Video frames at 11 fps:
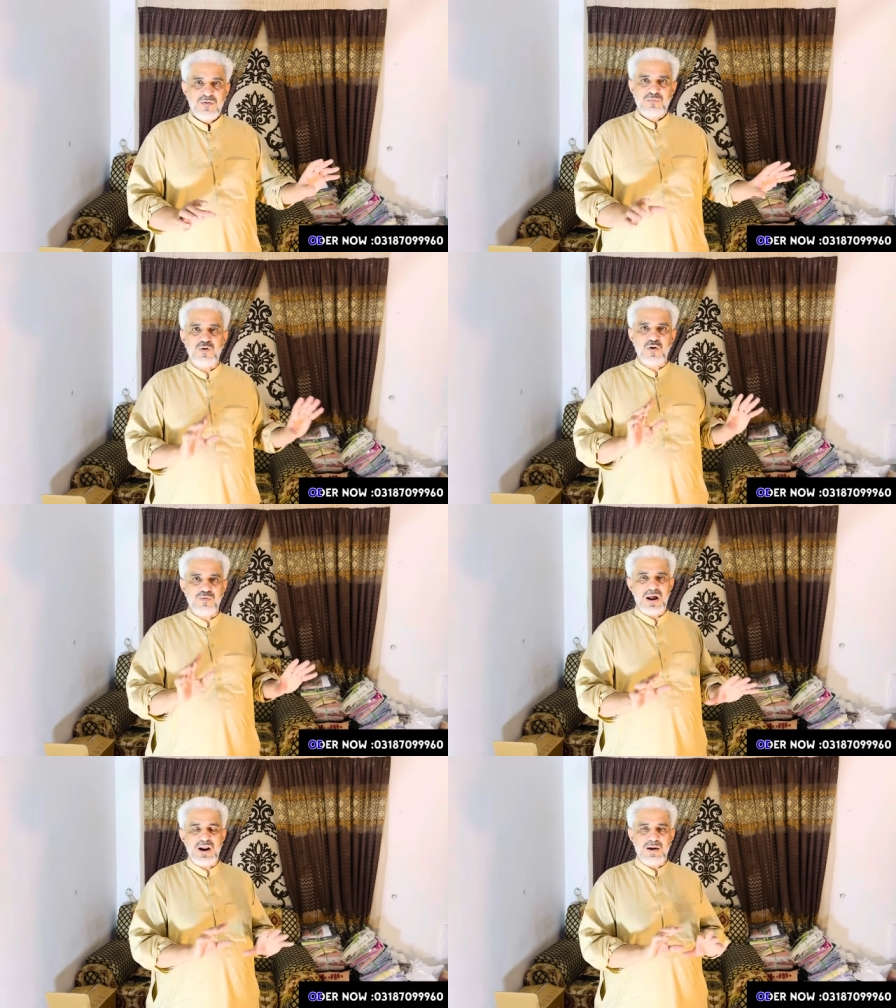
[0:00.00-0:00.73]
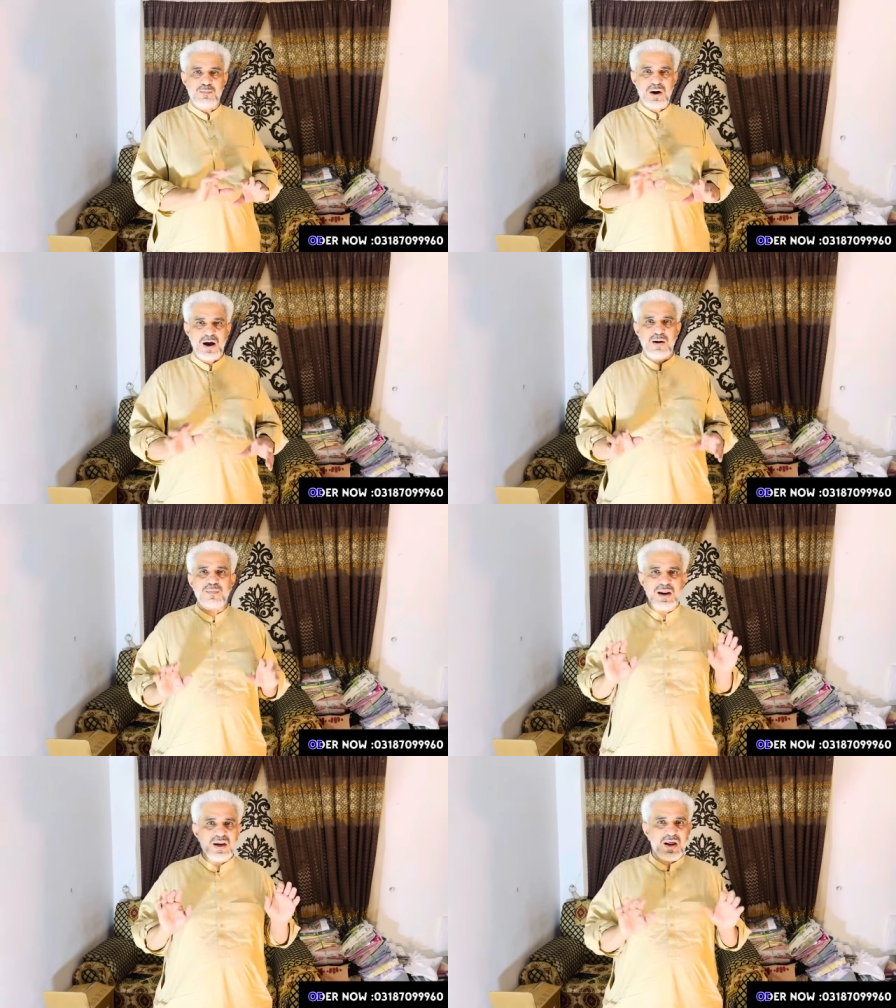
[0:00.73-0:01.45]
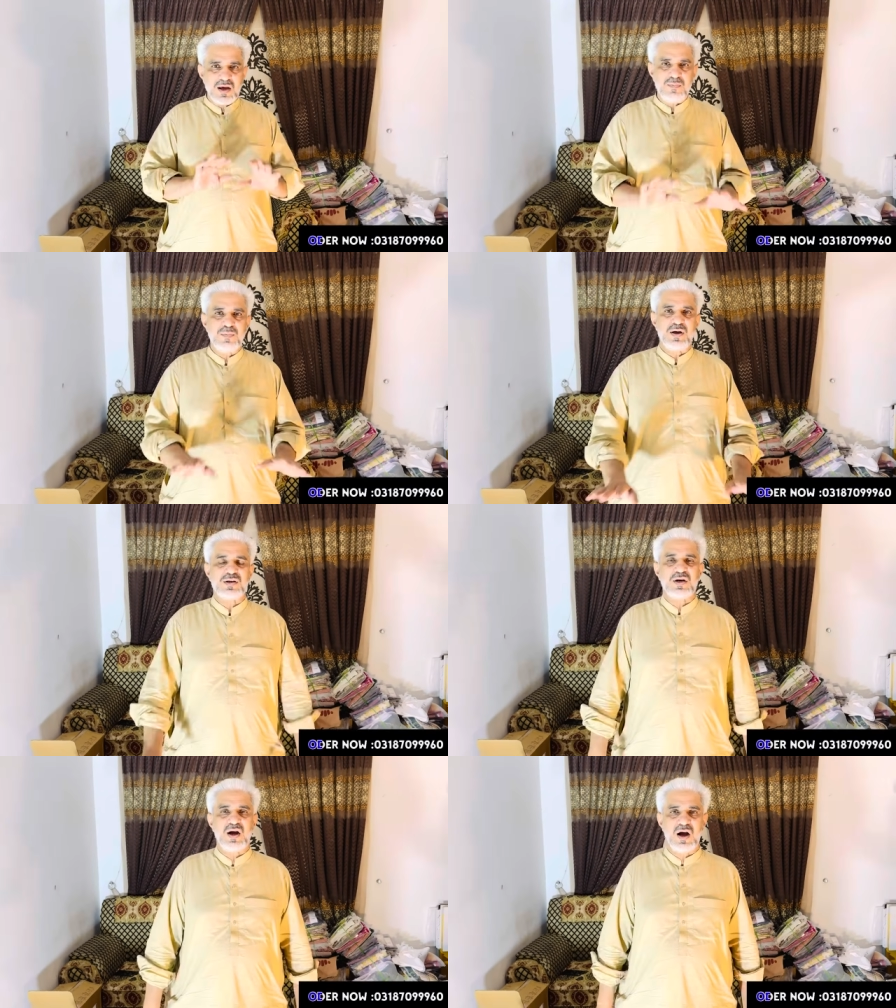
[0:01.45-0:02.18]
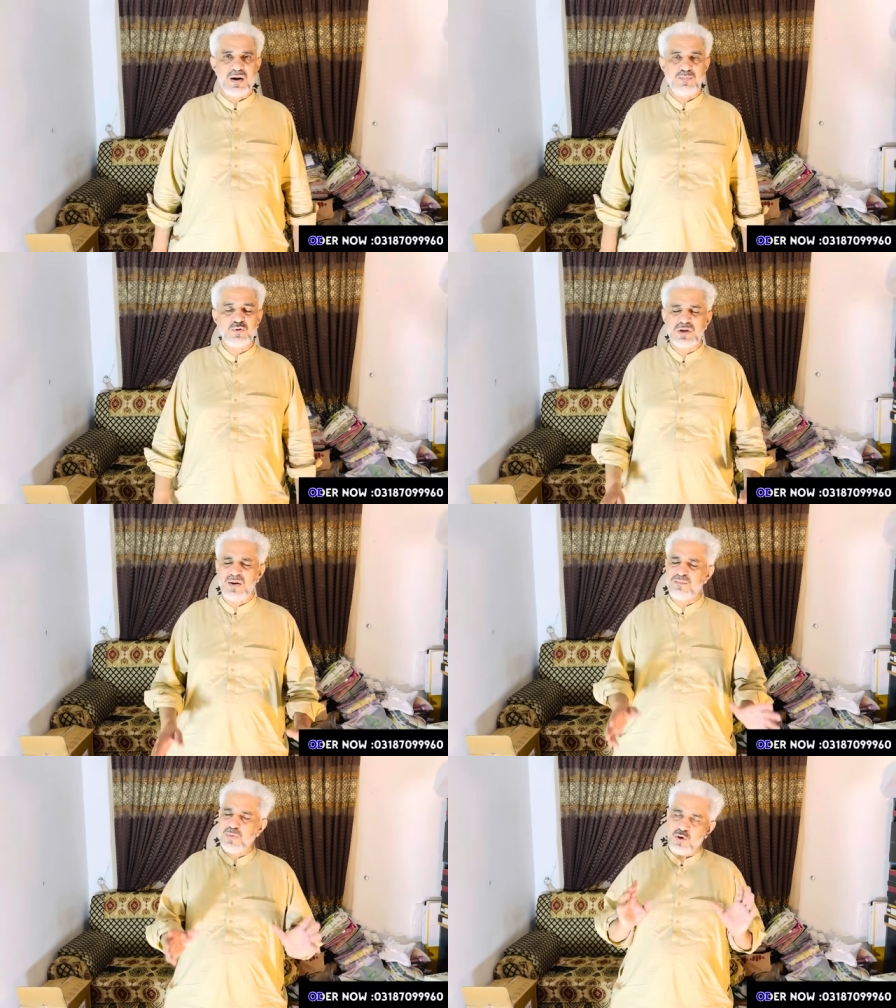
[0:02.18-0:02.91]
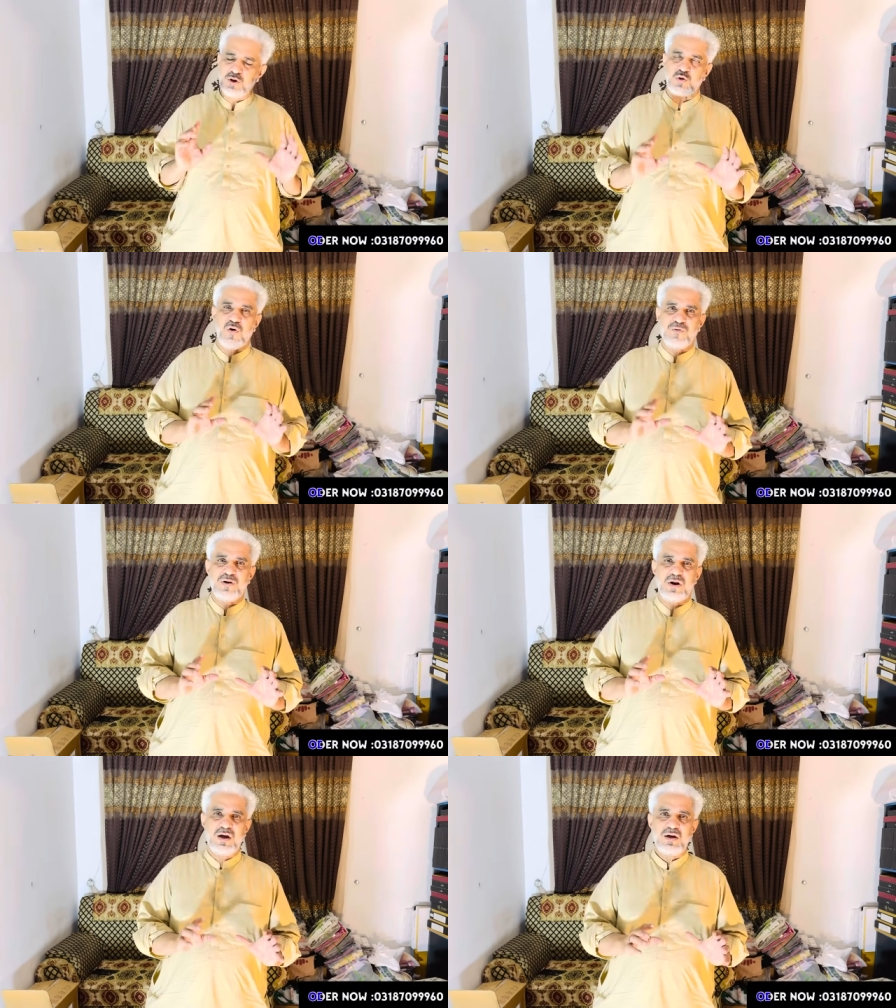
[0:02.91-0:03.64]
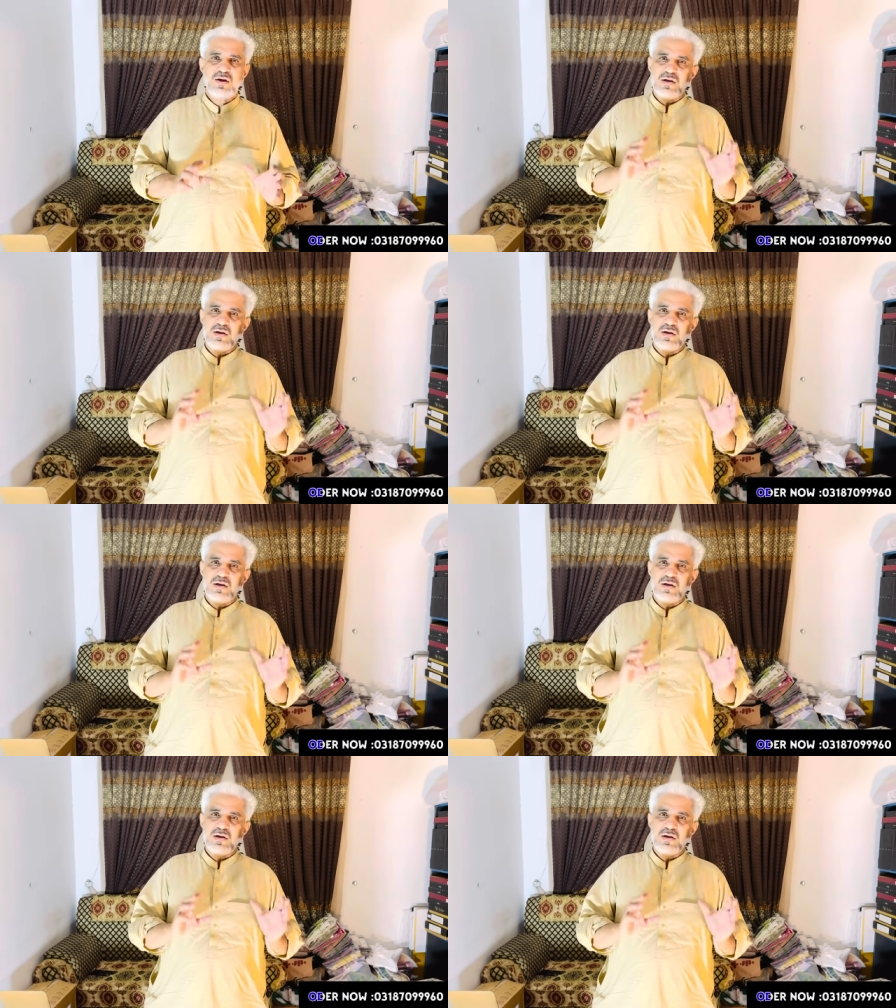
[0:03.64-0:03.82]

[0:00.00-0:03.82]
वो वाले माल मैं नहीं बेच रहा मुझे बहुत ऑफर है